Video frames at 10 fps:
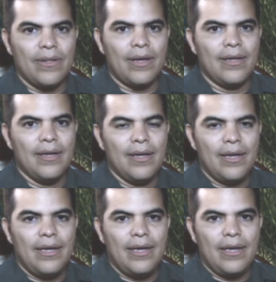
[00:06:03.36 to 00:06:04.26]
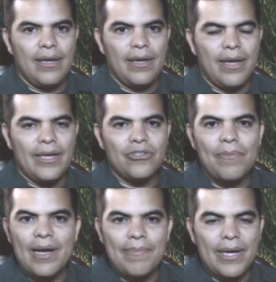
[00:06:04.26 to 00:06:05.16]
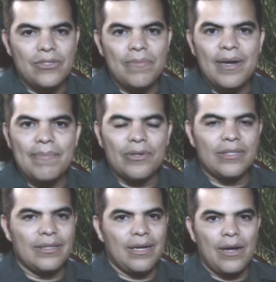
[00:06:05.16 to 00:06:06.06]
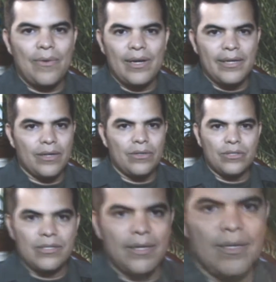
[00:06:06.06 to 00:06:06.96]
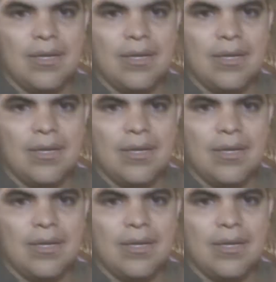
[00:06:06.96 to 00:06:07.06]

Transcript: que nos da. Y eso es, más, eso es más importante que cualquier cosa.